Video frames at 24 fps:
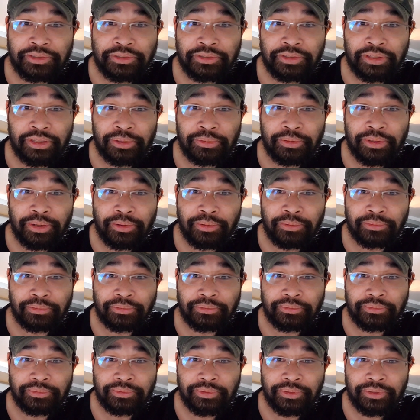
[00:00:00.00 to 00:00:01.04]
chưa hiểu đâu
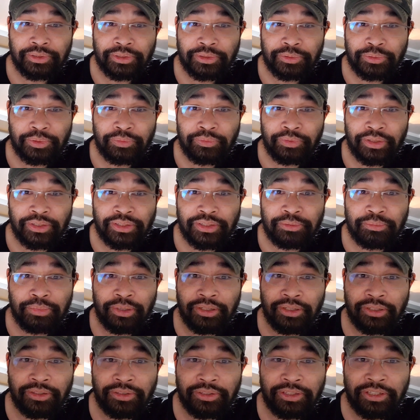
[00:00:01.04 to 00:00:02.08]
quý vị chỉ
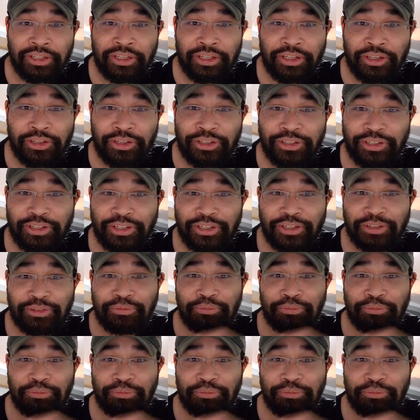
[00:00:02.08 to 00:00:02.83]
biết uh,